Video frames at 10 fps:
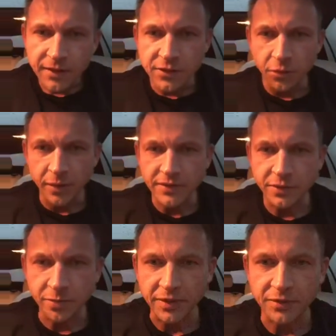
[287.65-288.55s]
Super,
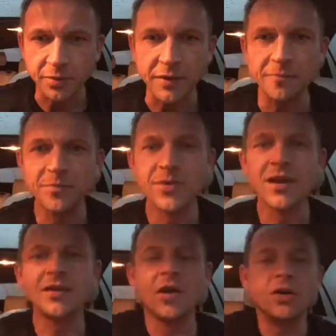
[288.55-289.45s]
super, super.
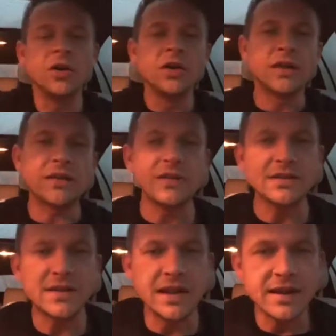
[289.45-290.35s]
No, tak
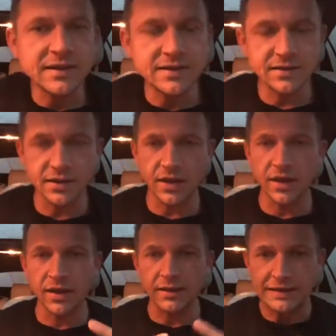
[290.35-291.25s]
więc teraz
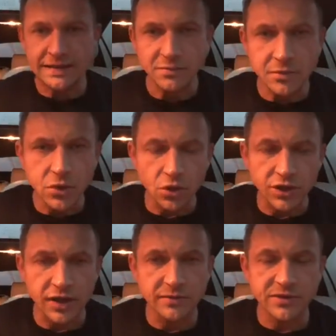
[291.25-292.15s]
e, następnym
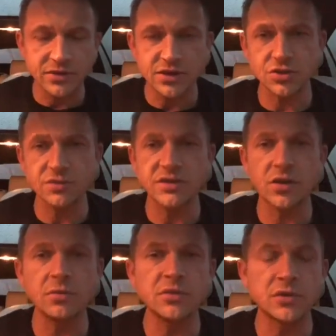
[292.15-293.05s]
krokiem, co chcę, żebyś
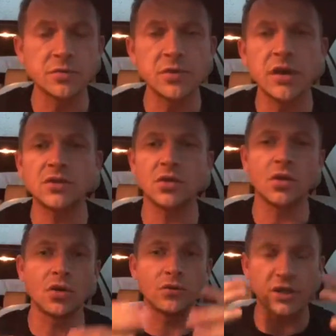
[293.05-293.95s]
zrobił, zrobiła,
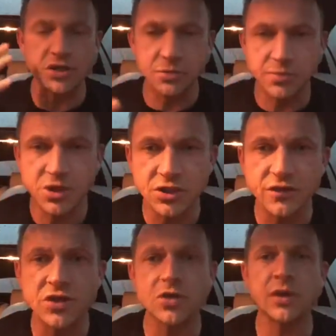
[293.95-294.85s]
to właśnie
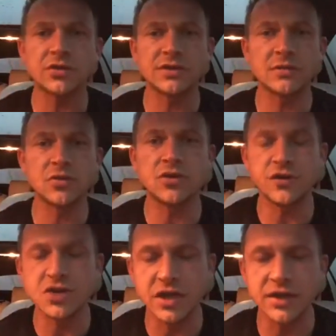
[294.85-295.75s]
przećwiczyła to ze mną
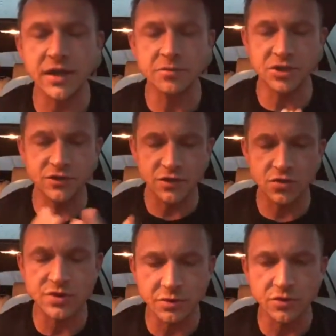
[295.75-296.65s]
ćwiczenie,
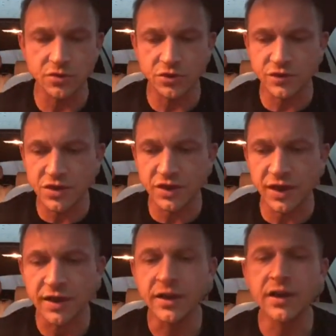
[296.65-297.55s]
przećwiczył ze mną to
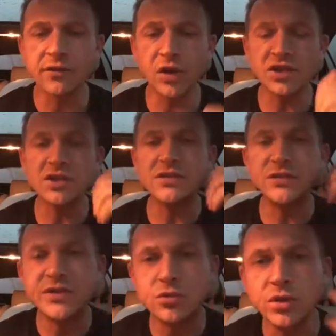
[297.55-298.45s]
ćwiczenie. Właśnie
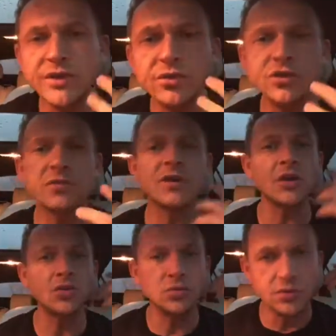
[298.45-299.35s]
zwizualizuj sobie
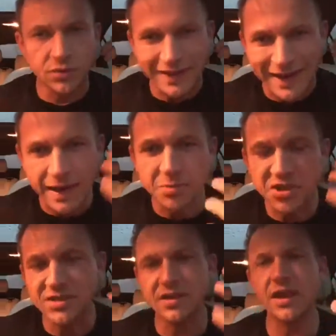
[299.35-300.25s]

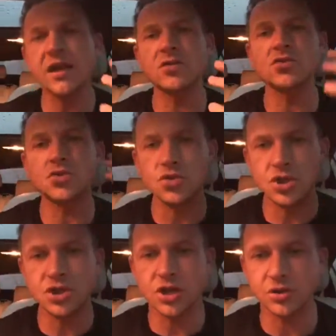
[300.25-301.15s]
najlepszy scenariusz
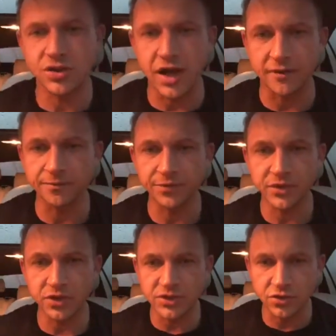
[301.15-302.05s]
jutrzejszego dnia.
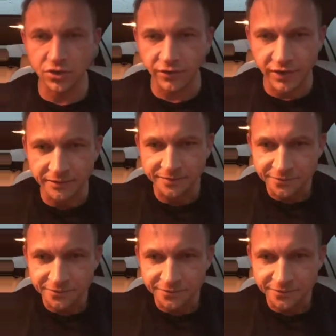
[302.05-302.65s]
Kto jest gotowy?